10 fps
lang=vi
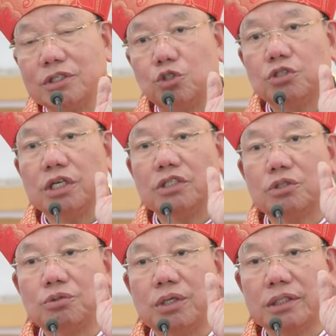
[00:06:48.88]
Chúa
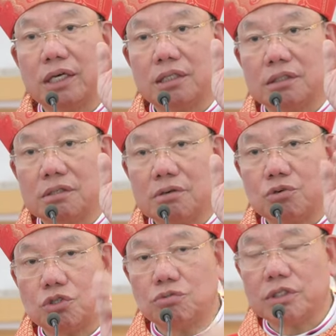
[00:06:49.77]
Giêsu là thần tượng
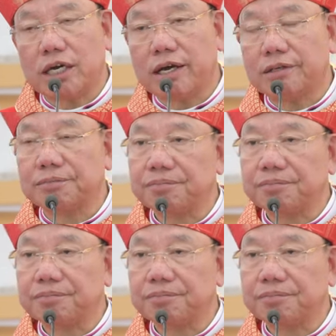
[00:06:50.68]
của chúng ta.